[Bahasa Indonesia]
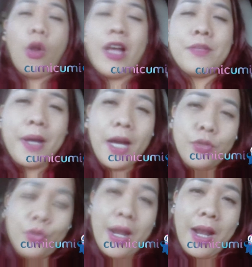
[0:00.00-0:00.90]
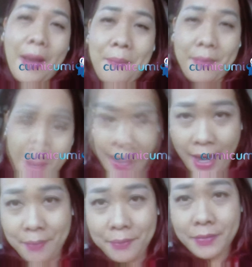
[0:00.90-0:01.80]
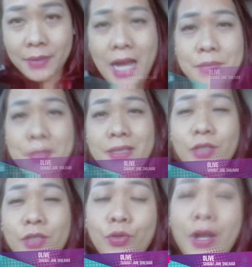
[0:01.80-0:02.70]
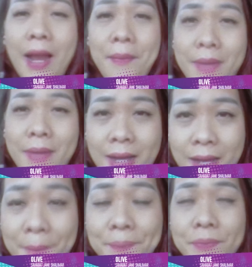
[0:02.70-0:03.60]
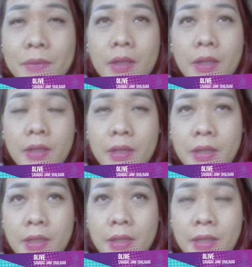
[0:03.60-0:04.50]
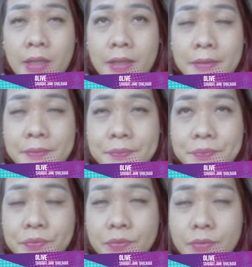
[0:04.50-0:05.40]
Kalau asma kan sudah lama ya, asma sih sudah lama. Uh,